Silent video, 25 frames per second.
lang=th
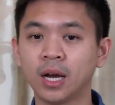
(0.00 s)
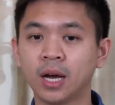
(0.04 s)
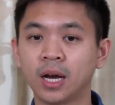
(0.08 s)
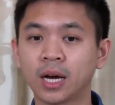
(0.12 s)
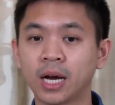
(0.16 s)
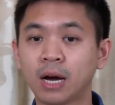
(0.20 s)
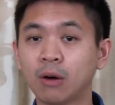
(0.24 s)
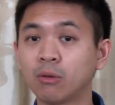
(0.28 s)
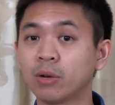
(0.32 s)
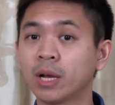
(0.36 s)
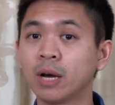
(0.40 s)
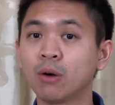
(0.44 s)

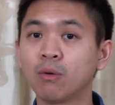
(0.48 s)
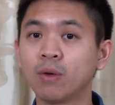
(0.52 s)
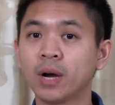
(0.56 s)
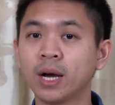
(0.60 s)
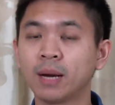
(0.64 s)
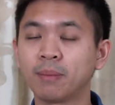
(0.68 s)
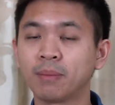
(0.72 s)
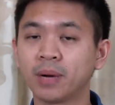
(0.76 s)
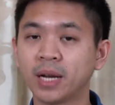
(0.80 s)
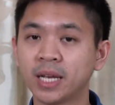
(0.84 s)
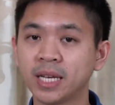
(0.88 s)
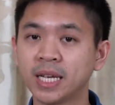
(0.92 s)
เขาเล่าว่า
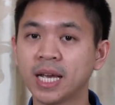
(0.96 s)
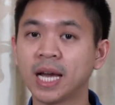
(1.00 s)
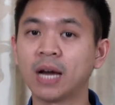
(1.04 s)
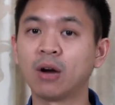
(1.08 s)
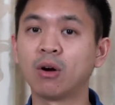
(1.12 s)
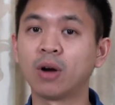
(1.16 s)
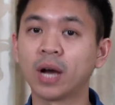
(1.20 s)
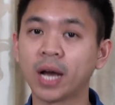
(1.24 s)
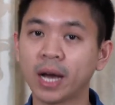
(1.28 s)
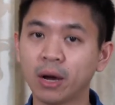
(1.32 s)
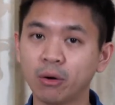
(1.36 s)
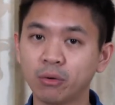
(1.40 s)
ภรรยาข
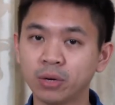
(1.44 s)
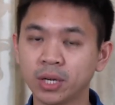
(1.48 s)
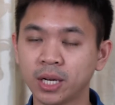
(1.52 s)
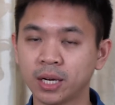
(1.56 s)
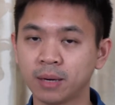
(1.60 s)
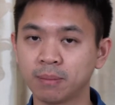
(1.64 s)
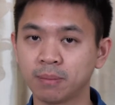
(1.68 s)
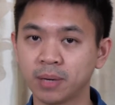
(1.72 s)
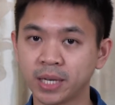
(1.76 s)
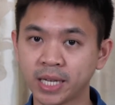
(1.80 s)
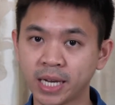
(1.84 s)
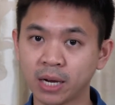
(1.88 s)
องเขาเนี่ย
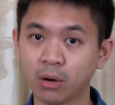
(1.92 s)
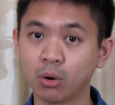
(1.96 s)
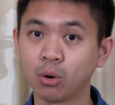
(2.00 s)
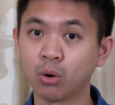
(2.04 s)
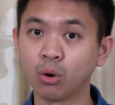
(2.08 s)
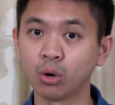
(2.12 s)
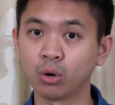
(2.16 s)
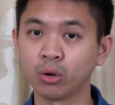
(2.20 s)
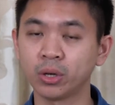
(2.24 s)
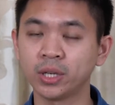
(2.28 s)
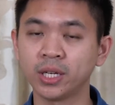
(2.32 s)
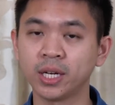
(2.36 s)
ภรรยาของค
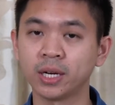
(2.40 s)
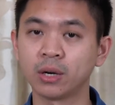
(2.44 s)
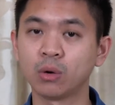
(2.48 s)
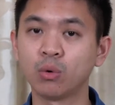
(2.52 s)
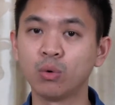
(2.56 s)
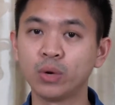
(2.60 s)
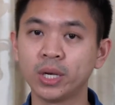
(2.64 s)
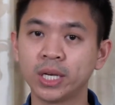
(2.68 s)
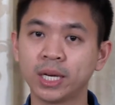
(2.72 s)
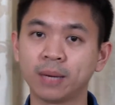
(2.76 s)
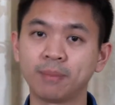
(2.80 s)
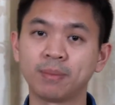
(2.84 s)
นรถเนี่ย
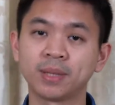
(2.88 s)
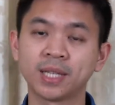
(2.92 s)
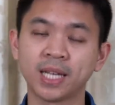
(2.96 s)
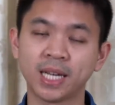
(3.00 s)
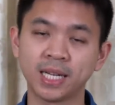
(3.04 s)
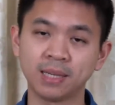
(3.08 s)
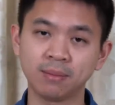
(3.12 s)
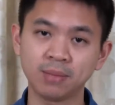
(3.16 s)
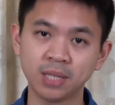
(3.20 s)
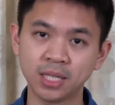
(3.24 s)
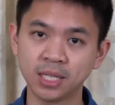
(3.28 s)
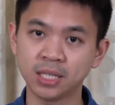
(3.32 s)
คุยกับประธา
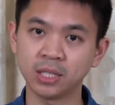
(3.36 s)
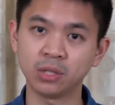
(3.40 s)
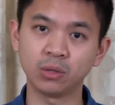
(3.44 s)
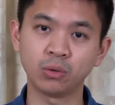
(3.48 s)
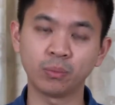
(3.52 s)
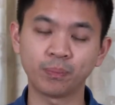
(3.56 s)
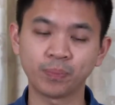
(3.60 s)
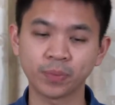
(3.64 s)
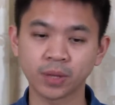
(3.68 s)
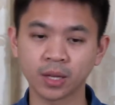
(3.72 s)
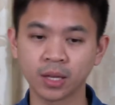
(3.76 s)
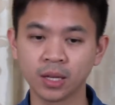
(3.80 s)
นาธิบดีอยู่
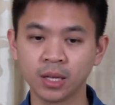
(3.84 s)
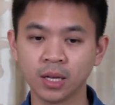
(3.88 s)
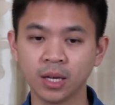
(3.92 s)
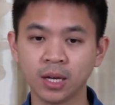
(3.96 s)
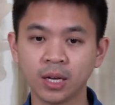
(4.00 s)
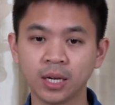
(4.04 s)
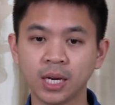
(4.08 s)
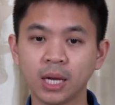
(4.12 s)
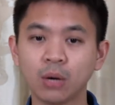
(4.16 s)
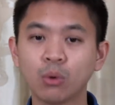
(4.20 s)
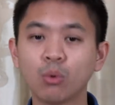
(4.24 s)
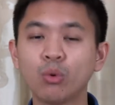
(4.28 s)

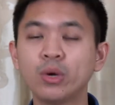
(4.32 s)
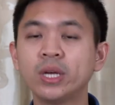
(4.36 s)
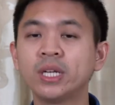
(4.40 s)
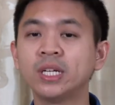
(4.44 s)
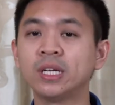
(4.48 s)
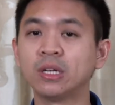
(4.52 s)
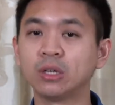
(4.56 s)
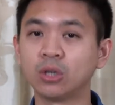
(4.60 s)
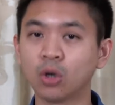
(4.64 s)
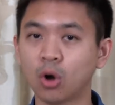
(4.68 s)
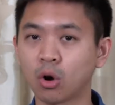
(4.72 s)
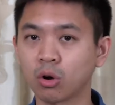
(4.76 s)
แล้วคุย
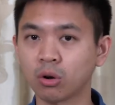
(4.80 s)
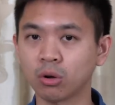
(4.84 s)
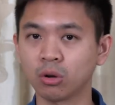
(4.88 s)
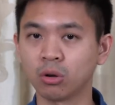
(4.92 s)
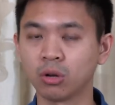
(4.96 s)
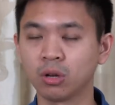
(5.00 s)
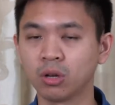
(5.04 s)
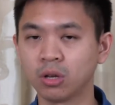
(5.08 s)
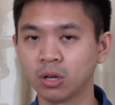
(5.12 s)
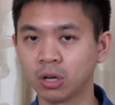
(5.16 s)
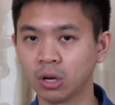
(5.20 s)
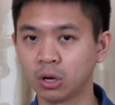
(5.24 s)
ถึงนก
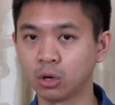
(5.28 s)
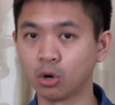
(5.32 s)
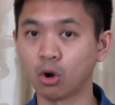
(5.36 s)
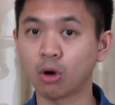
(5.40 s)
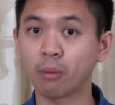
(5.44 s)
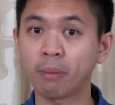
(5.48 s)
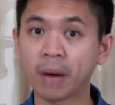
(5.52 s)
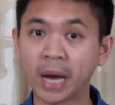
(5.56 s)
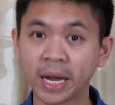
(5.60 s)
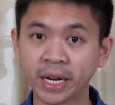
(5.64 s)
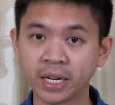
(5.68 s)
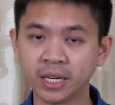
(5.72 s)
นก
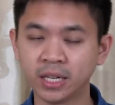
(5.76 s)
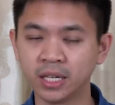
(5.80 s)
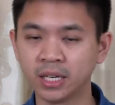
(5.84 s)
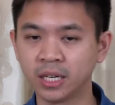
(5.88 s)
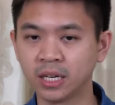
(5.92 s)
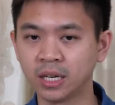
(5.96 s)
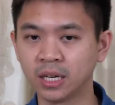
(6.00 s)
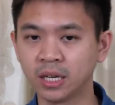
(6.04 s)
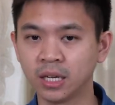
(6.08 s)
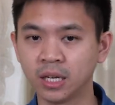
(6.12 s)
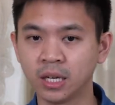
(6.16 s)
พันหนึ่ง